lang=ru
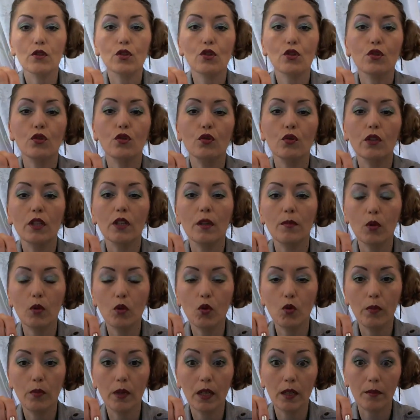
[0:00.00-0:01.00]
что я
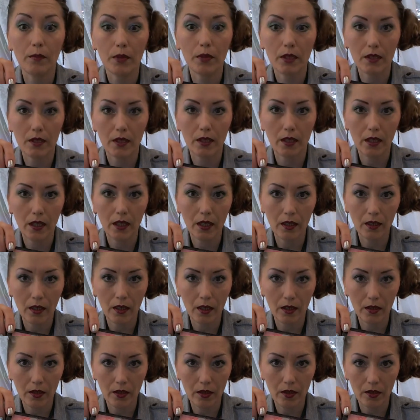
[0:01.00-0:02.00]
покупаю
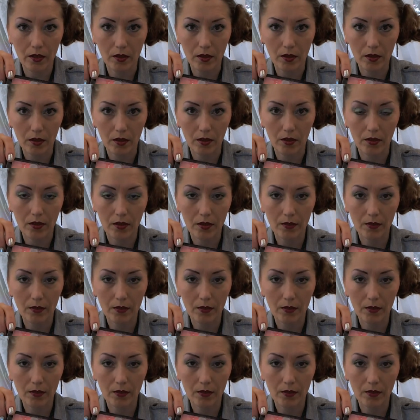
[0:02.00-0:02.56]
постоянно от Essence